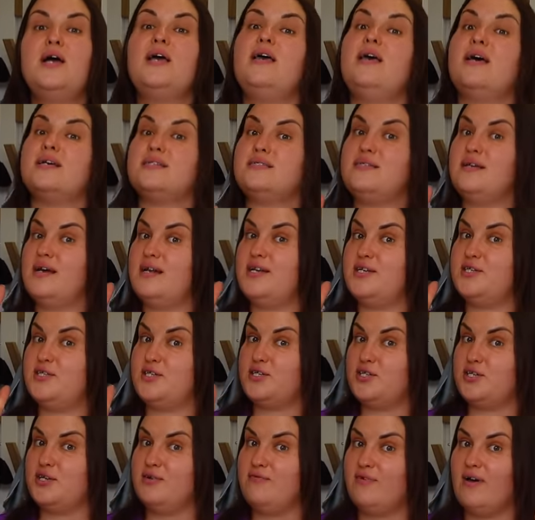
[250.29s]
И остались
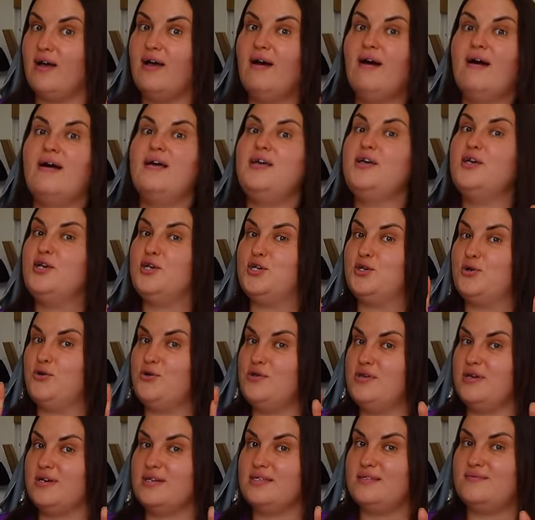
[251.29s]
живы, и еще
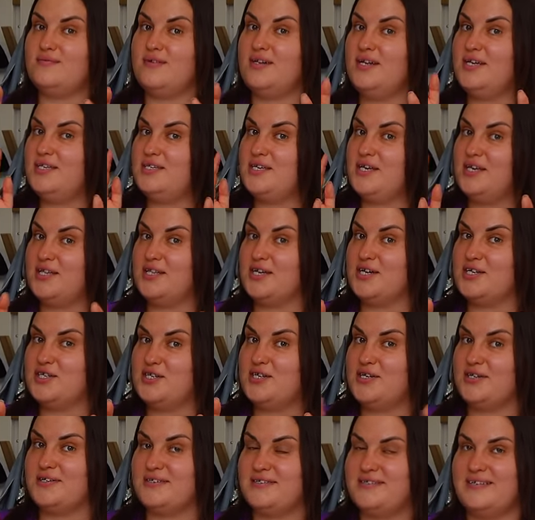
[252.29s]
и не развелись, и даже
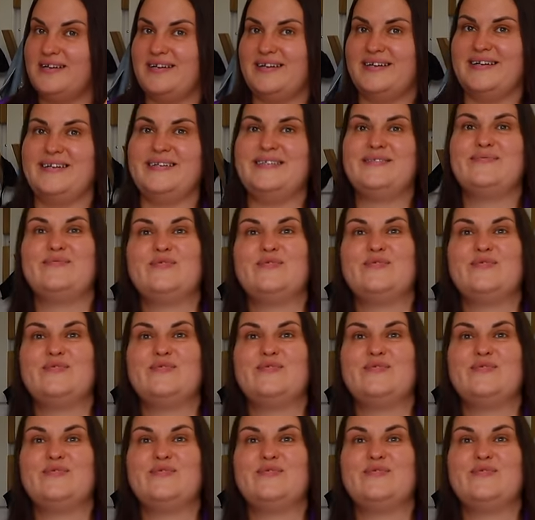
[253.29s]
не разорились.